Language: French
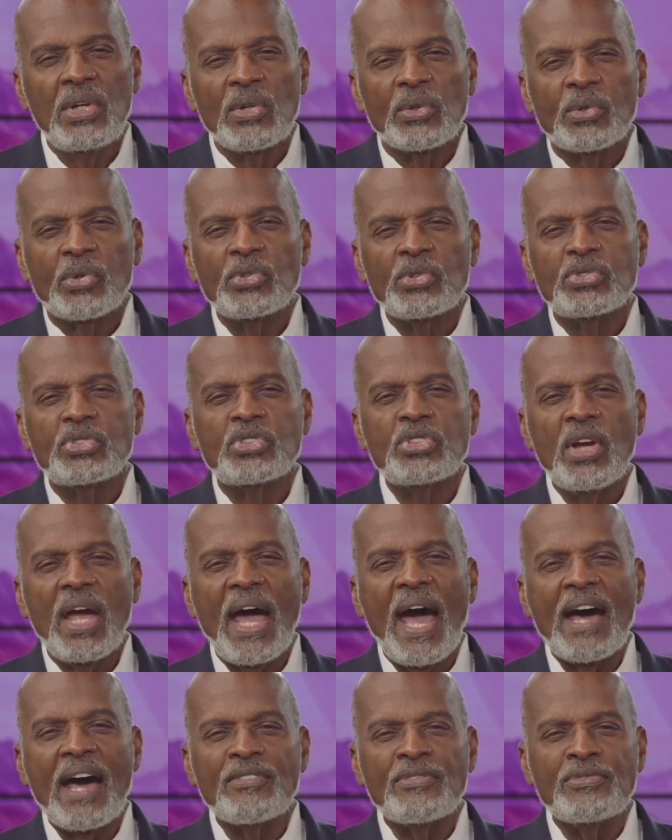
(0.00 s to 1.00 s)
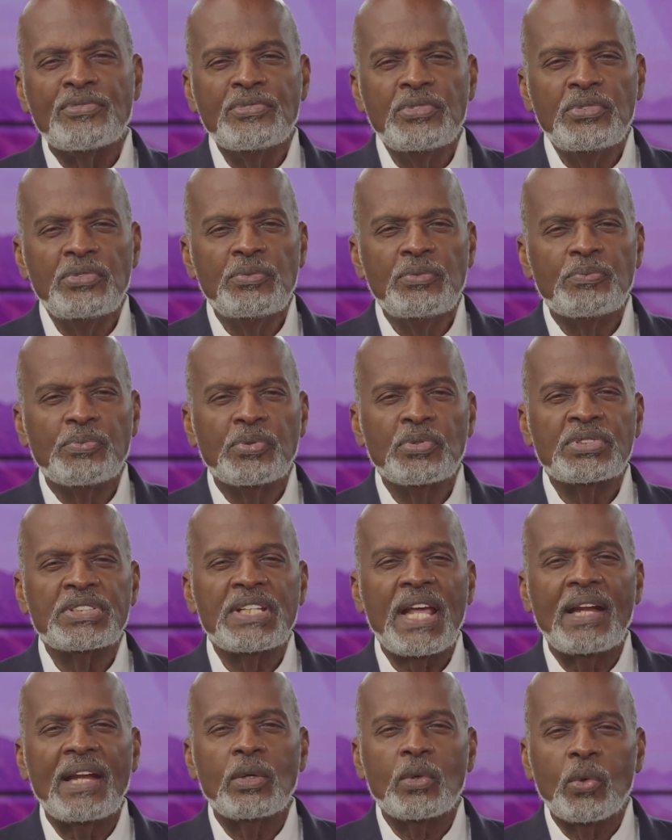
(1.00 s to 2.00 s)
que Dieu a vue pour
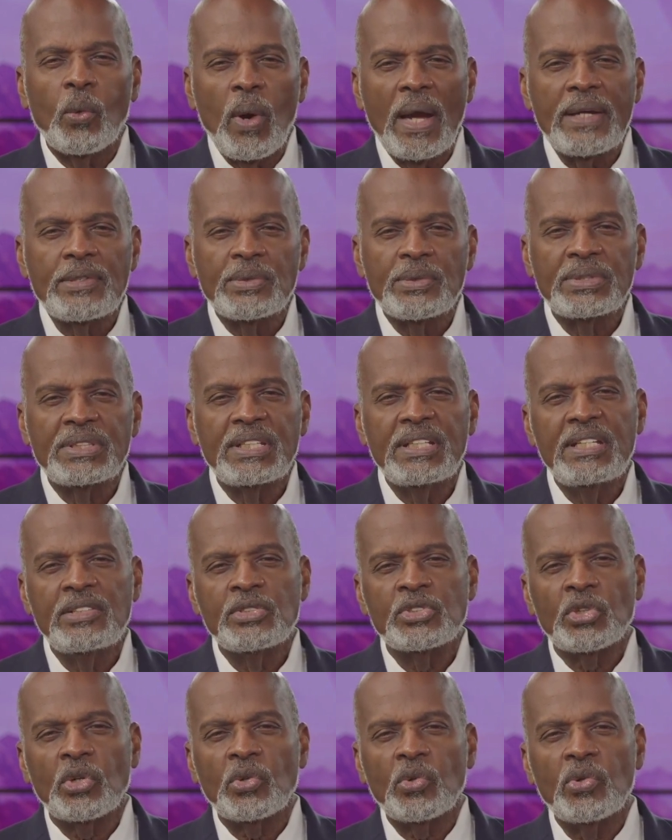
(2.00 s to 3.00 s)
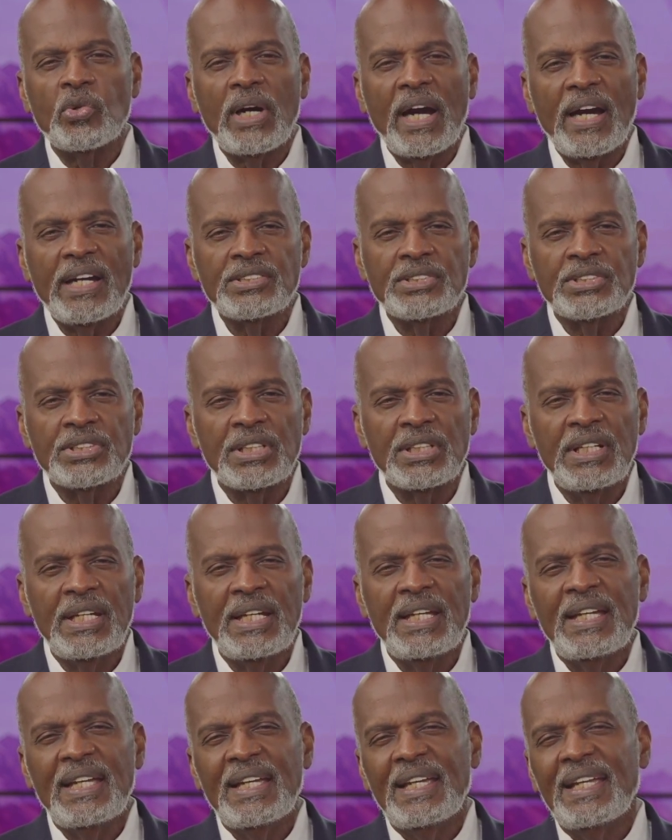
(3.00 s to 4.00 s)
sa loyauté et son courage.
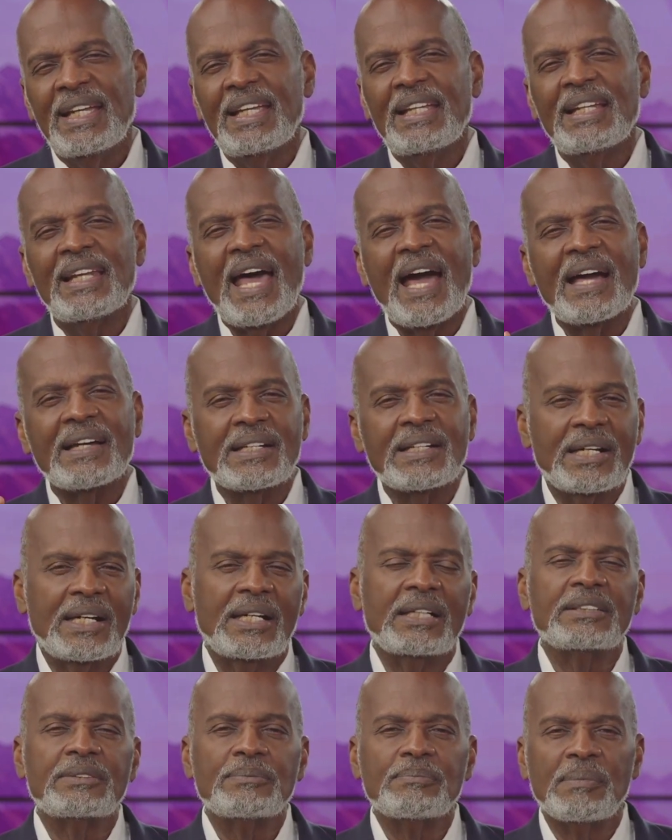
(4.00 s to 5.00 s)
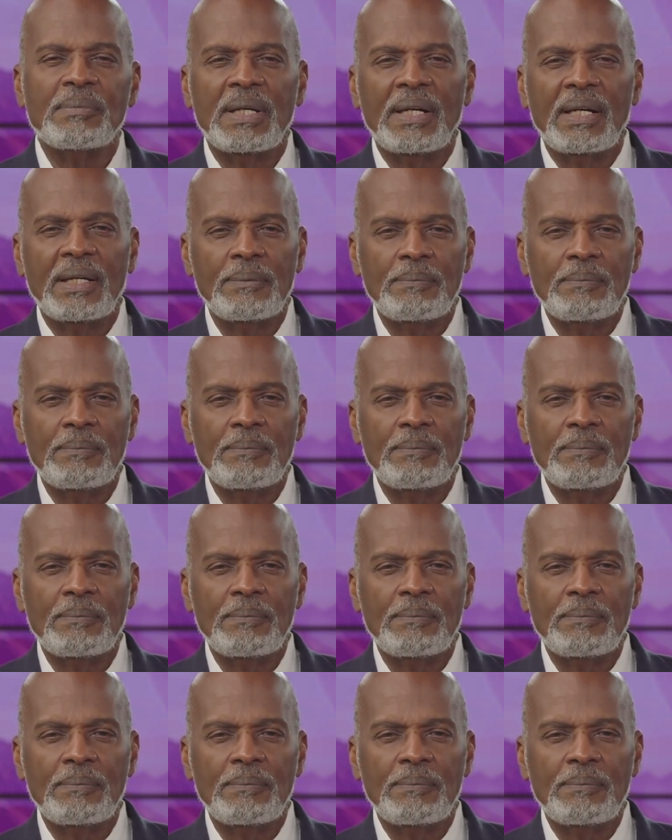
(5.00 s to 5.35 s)
et l'a grandement